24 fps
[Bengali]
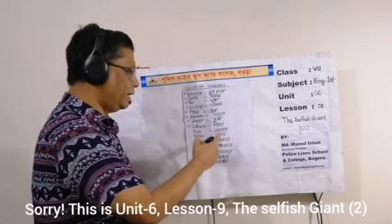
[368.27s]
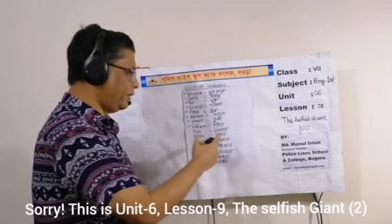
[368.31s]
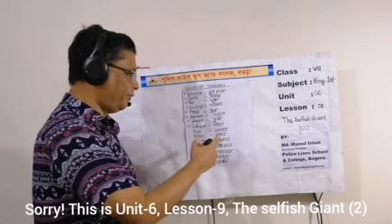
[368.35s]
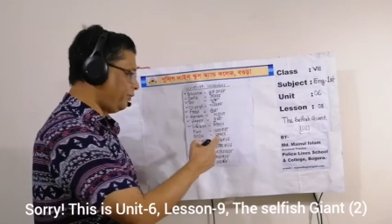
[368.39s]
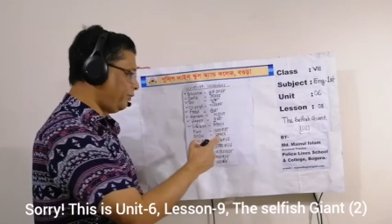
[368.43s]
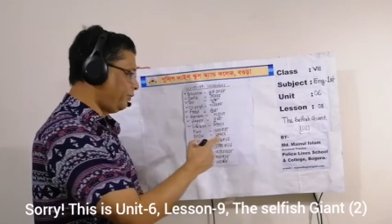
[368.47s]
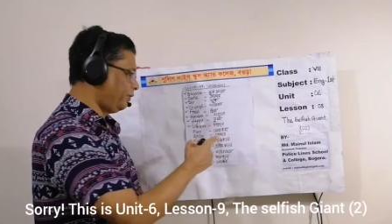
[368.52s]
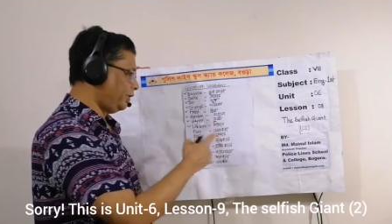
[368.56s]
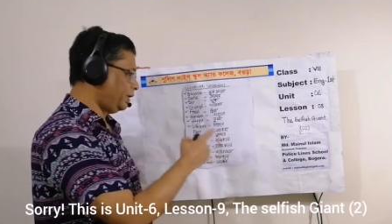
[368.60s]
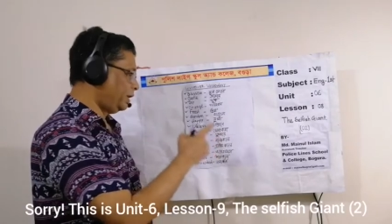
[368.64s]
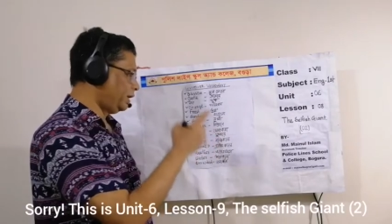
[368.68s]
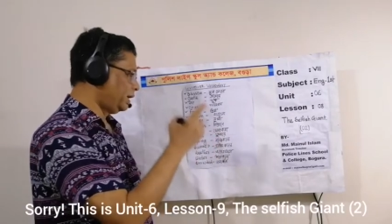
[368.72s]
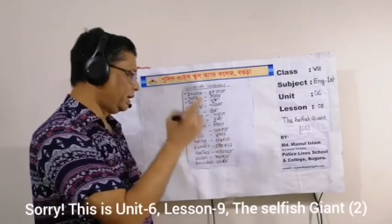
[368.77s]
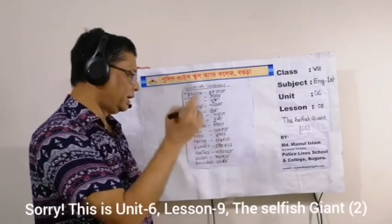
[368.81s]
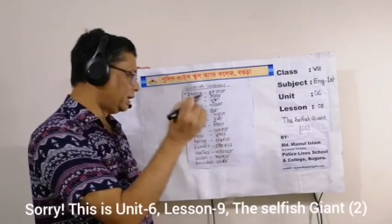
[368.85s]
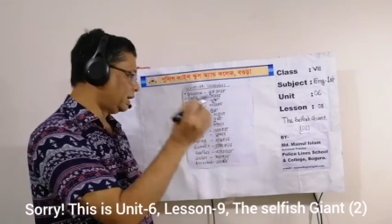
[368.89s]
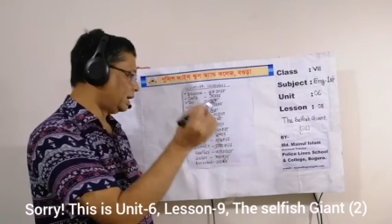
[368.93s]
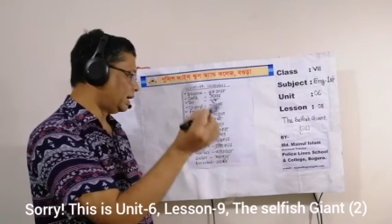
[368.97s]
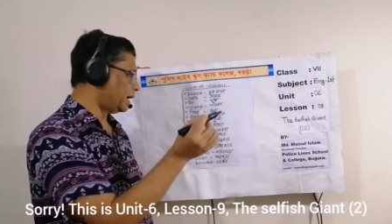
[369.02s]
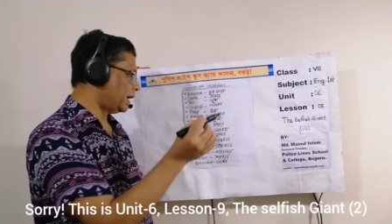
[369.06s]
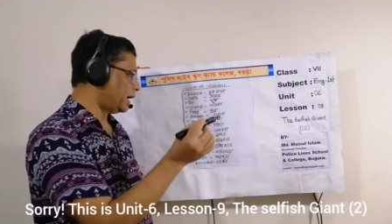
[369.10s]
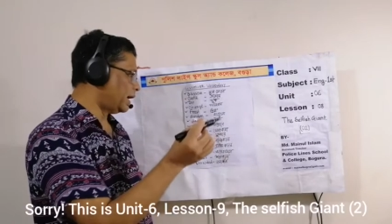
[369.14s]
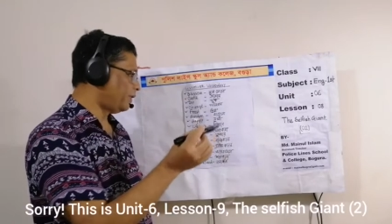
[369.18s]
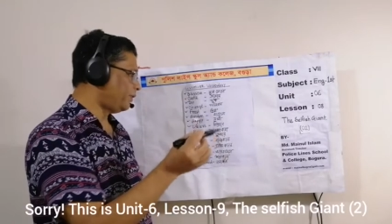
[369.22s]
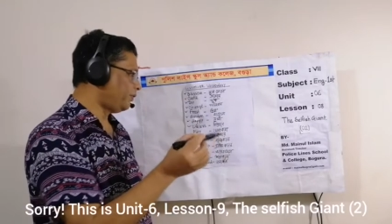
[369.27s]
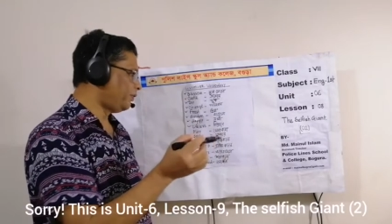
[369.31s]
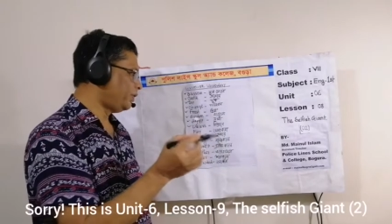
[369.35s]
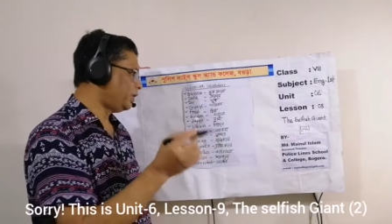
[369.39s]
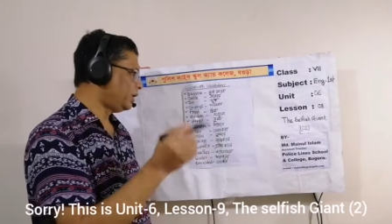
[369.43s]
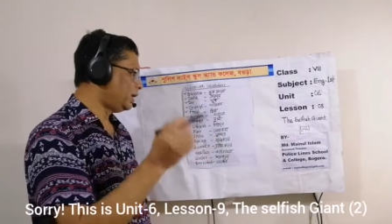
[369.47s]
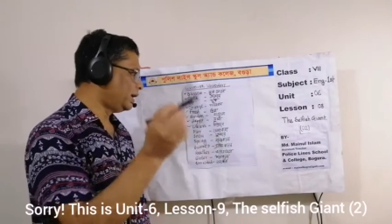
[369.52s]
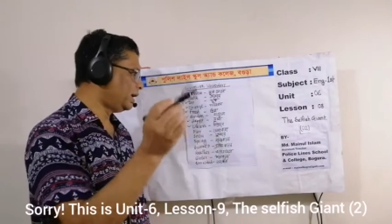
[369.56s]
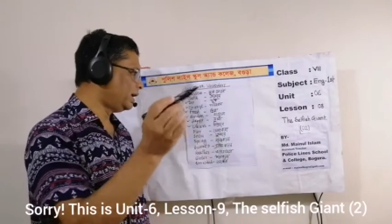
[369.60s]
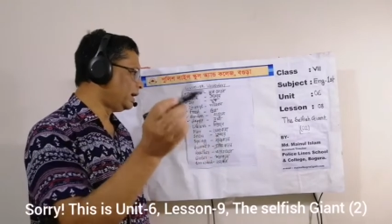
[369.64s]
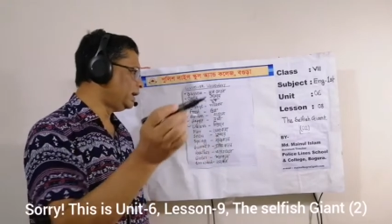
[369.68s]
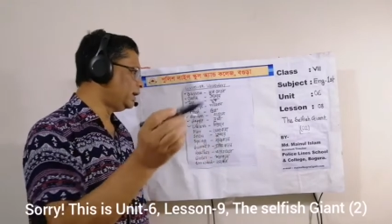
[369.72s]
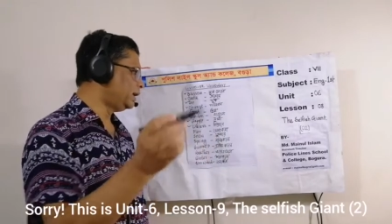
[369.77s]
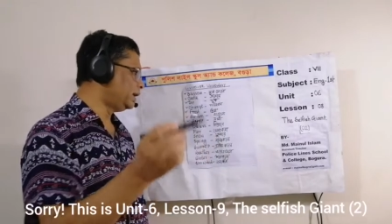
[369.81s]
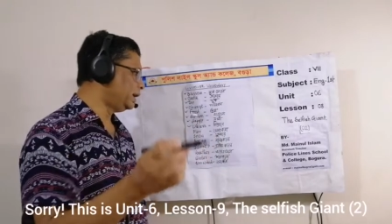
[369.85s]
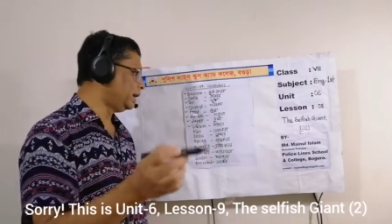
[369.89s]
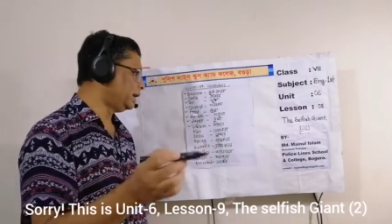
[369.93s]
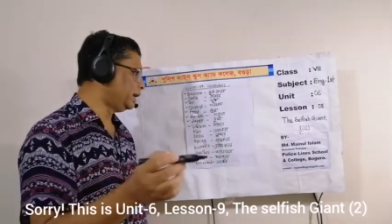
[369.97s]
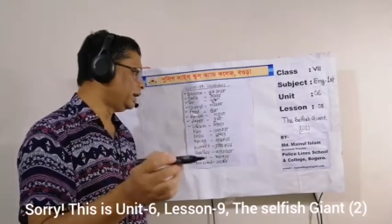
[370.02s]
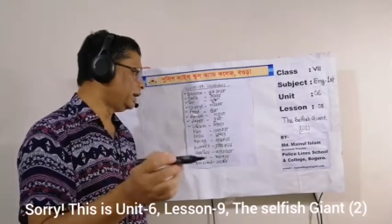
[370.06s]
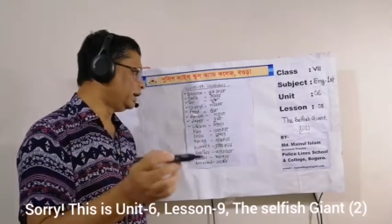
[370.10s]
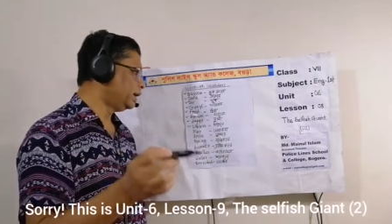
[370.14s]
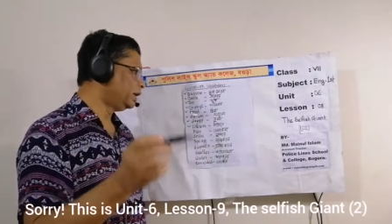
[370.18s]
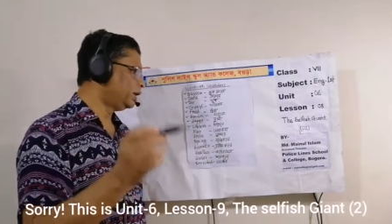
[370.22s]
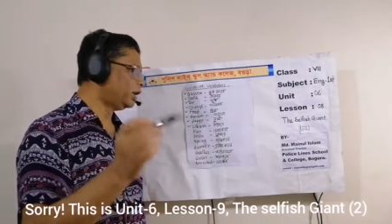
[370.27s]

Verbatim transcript: এফ ই লাইফ এল ই